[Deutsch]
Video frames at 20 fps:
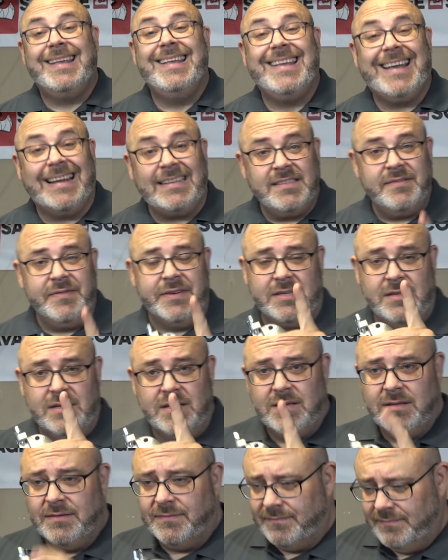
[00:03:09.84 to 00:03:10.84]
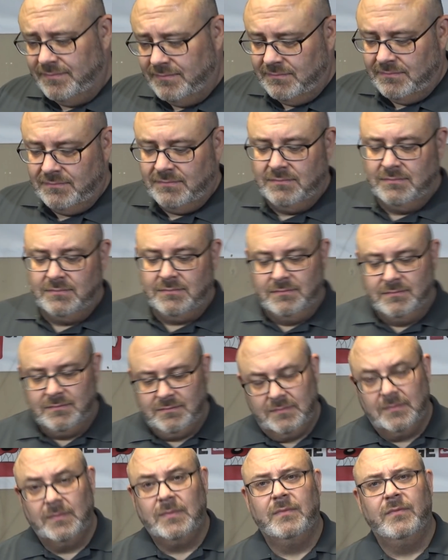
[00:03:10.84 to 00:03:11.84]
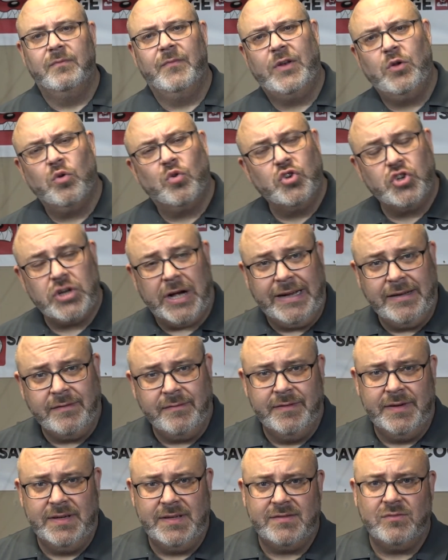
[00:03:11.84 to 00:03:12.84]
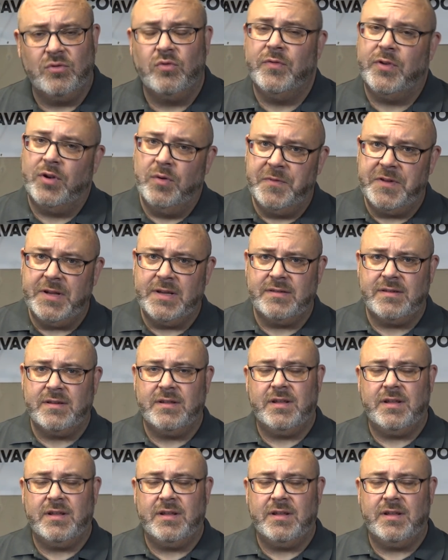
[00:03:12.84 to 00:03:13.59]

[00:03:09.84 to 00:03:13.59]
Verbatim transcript: Ganz wichtig, wenn du gut schalten willst und ein vernünftiges